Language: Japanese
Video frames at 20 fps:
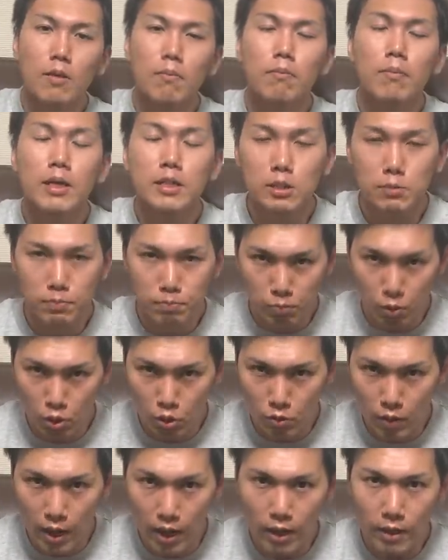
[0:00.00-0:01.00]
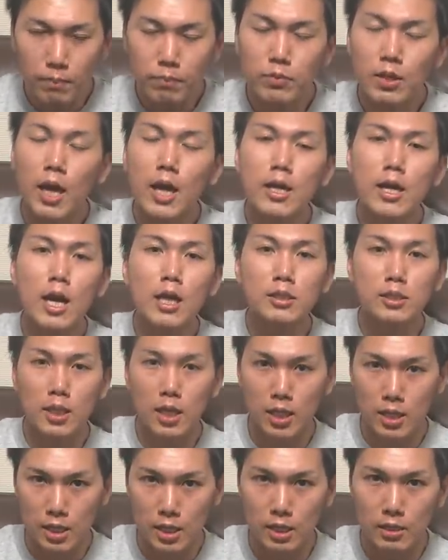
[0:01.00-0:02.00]
まず僕は大学
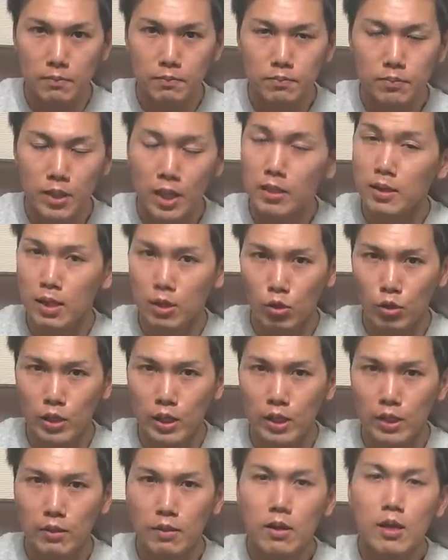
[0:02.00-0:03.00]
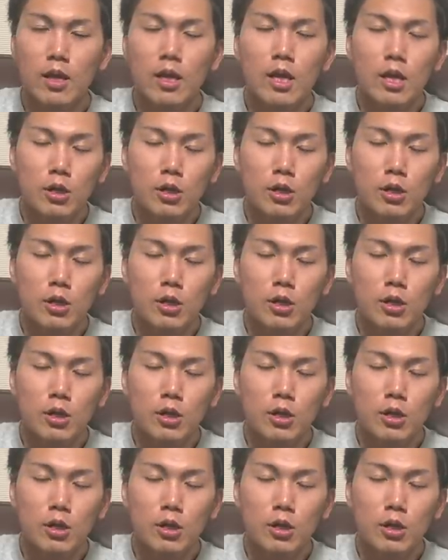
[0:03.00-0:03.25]
生になった時、